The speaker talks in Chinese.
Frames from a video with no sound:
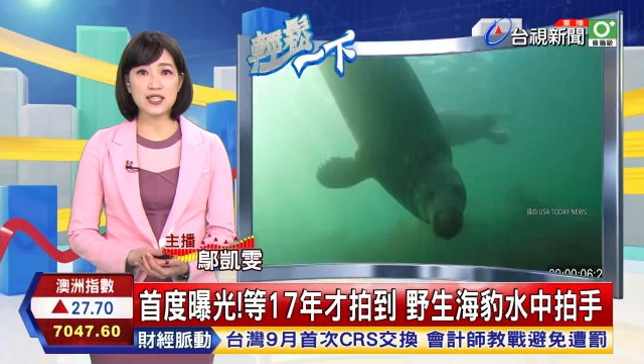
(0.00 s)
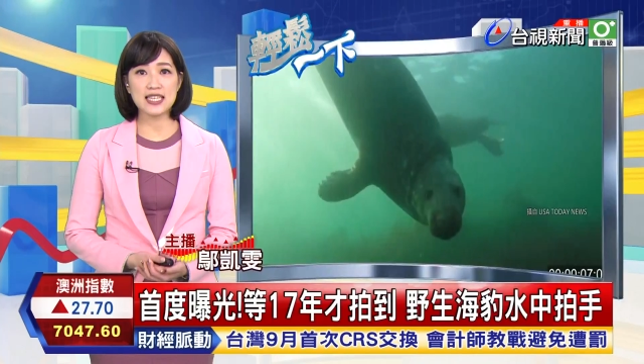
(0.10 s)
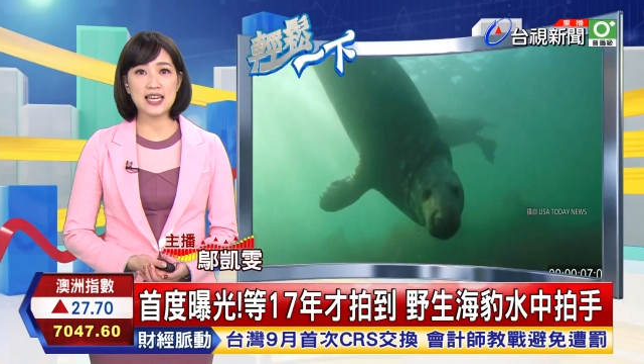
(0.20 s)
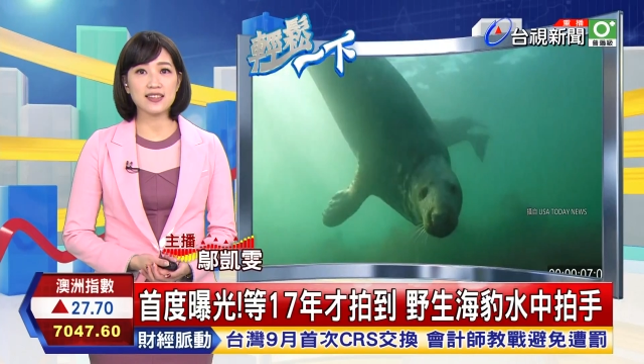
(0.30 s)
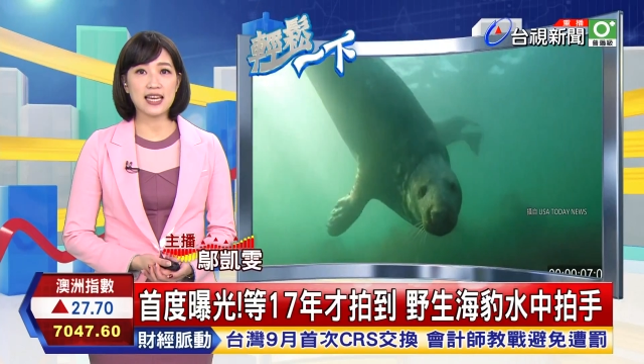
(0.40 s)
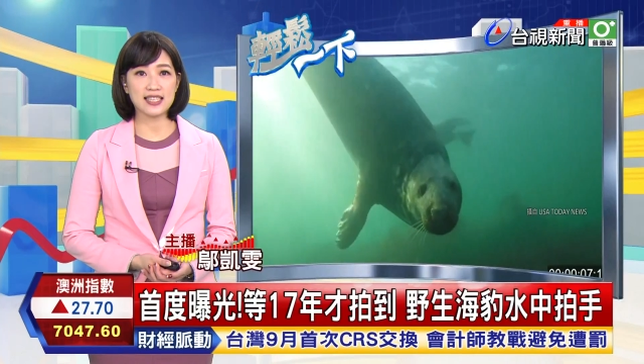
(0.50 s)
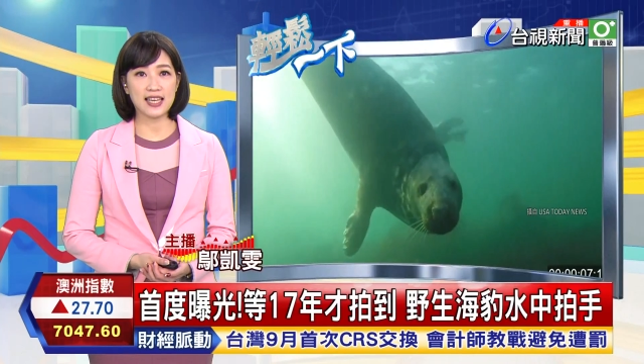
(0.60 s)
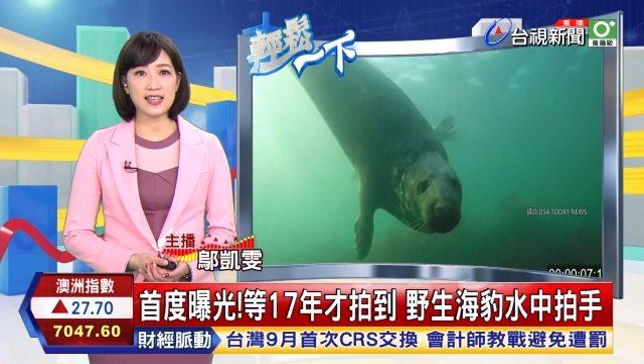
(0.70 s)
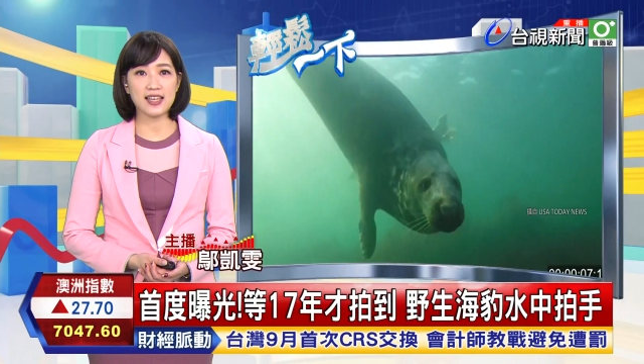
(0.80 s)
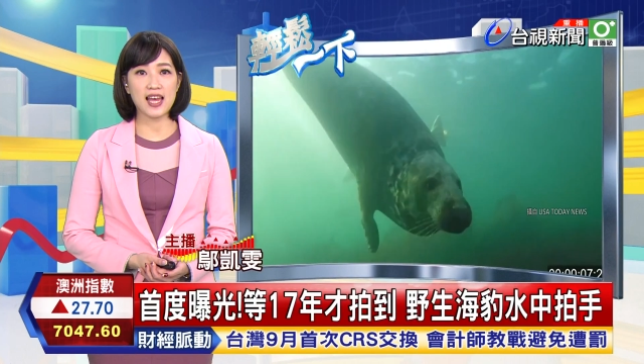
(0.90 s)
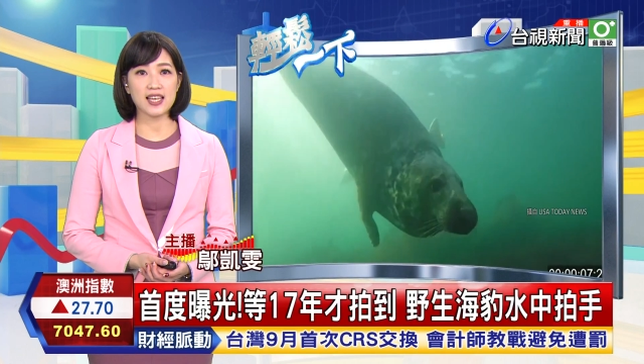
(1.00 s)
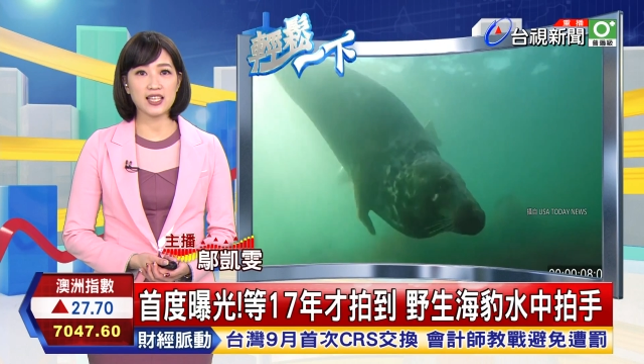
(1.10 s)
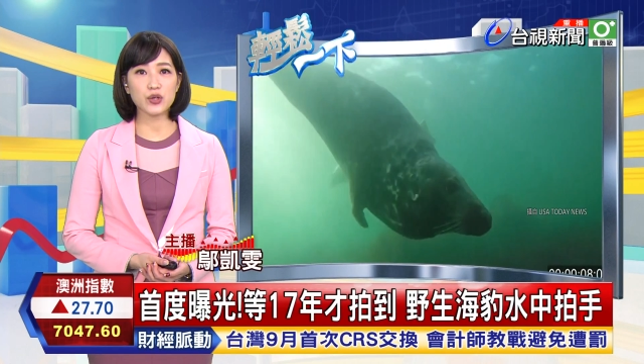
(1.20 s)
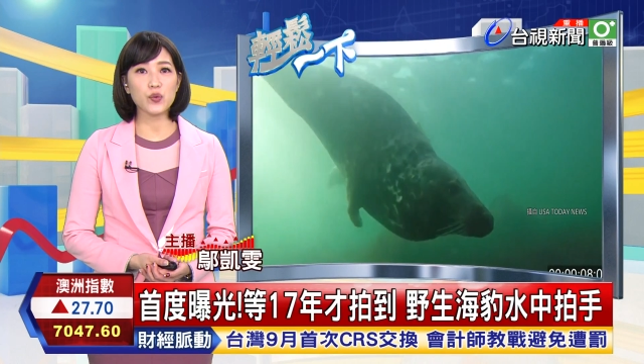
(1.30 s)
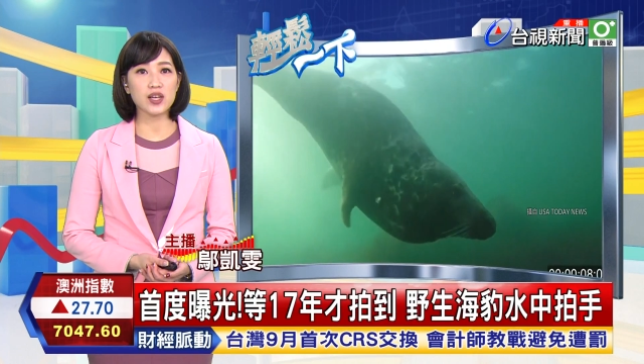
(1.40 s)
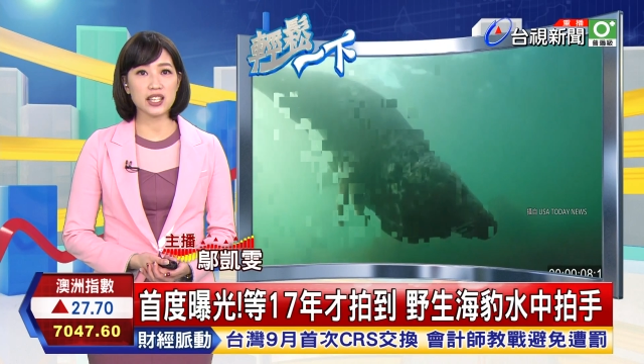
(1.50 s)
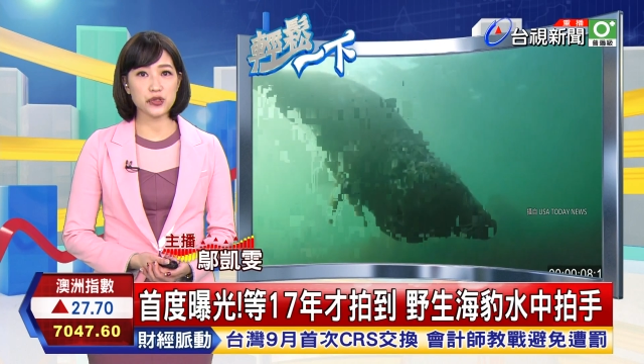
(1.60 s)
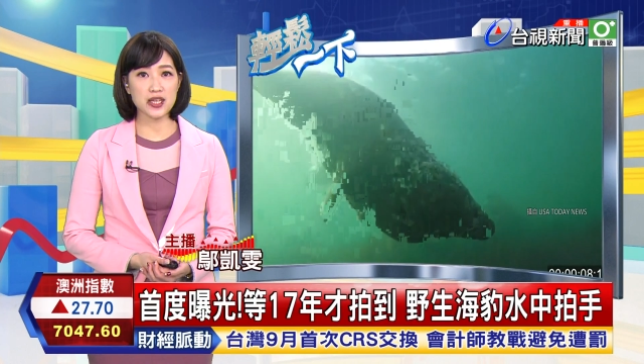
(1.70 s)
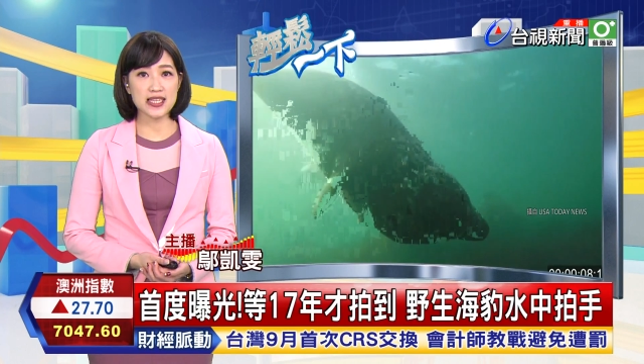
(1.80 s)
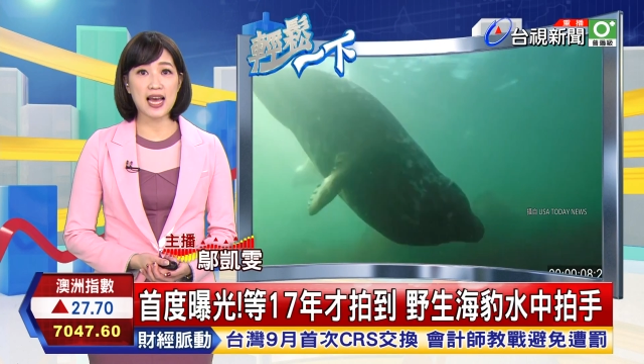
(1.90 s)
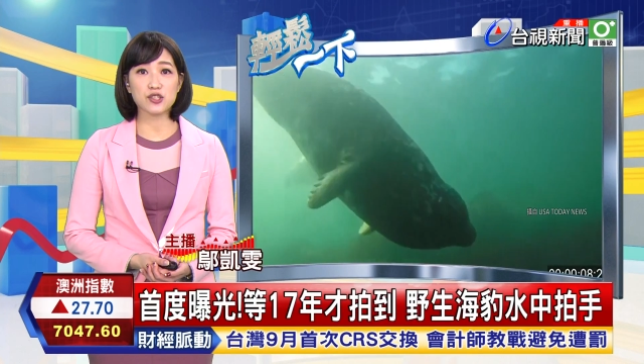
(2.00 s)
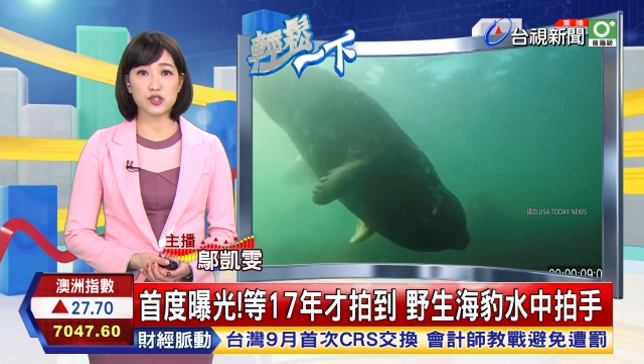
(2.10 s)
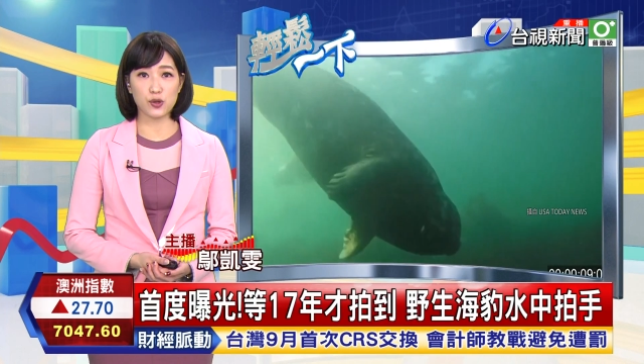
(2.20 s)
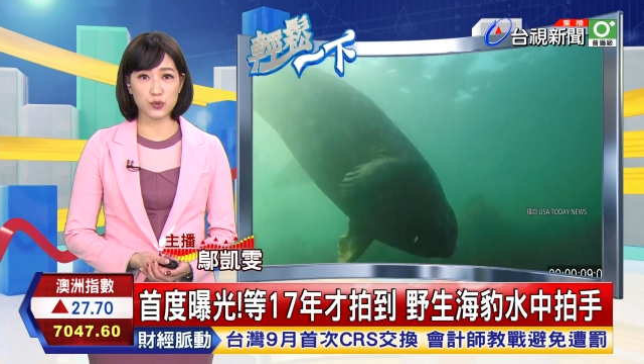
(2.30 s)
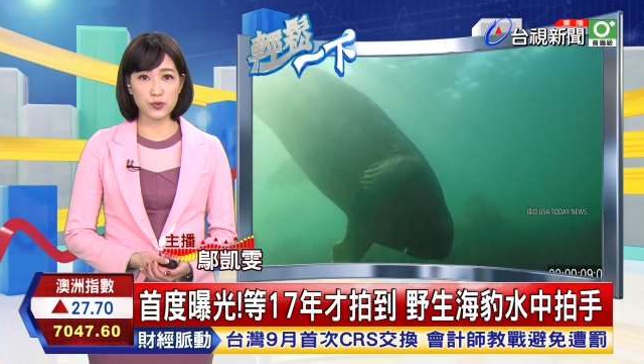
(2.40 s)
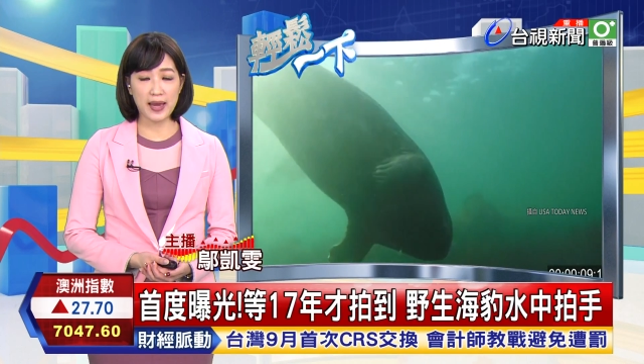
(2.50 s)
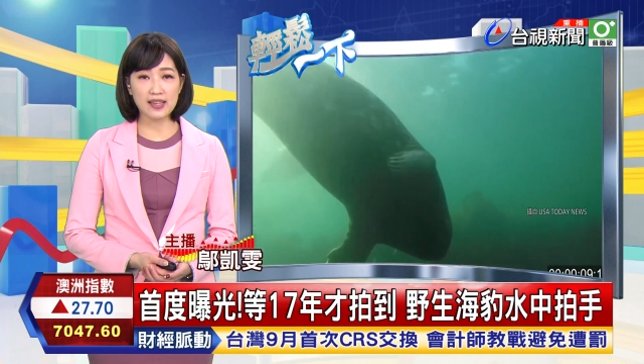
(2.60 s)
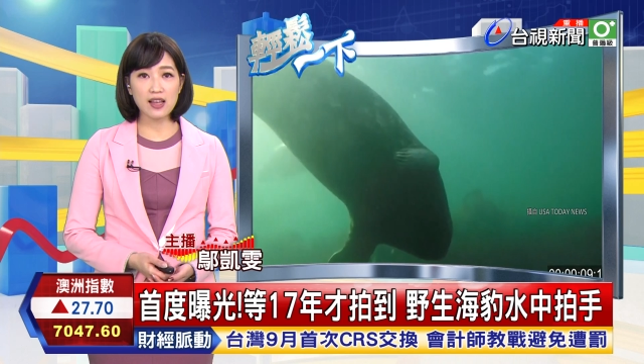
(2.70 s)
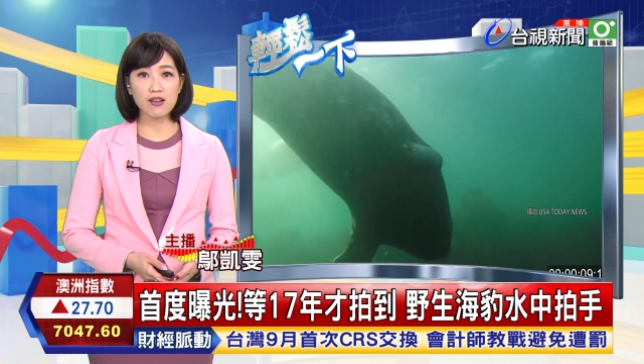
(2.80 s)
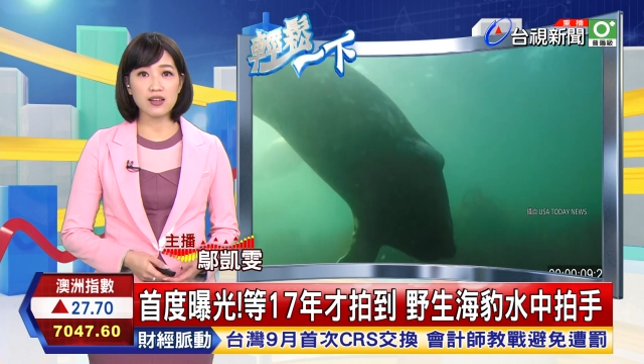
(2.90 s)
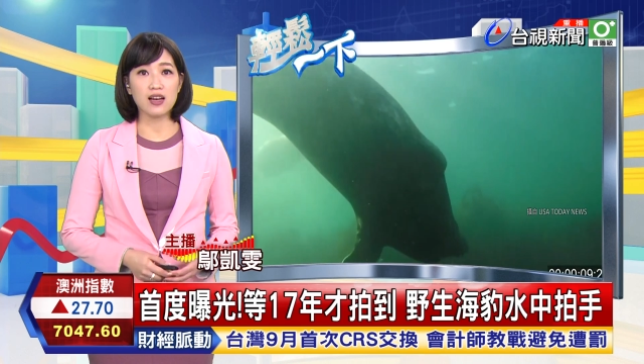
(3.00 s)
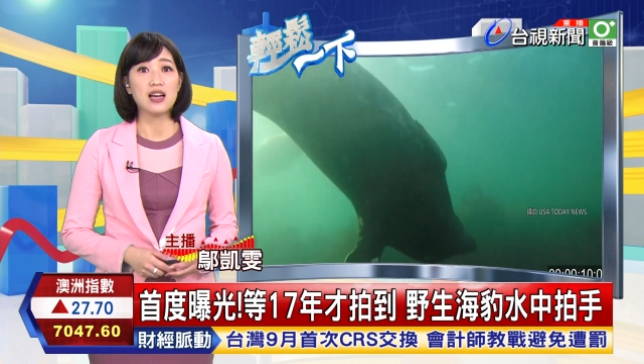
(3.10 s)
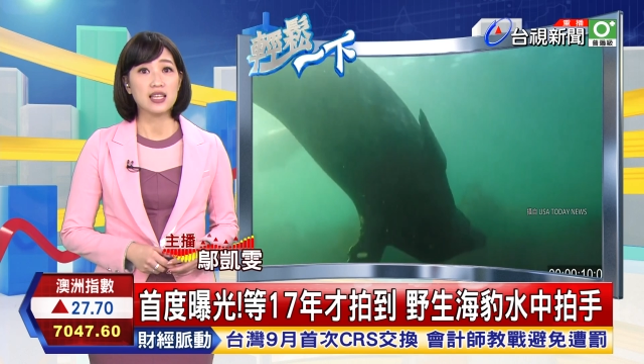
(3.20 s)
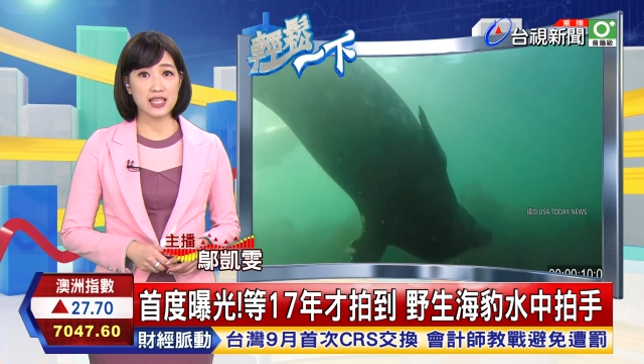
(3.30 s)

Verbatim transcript: 一下，要带您看看英国科学家首度拍到了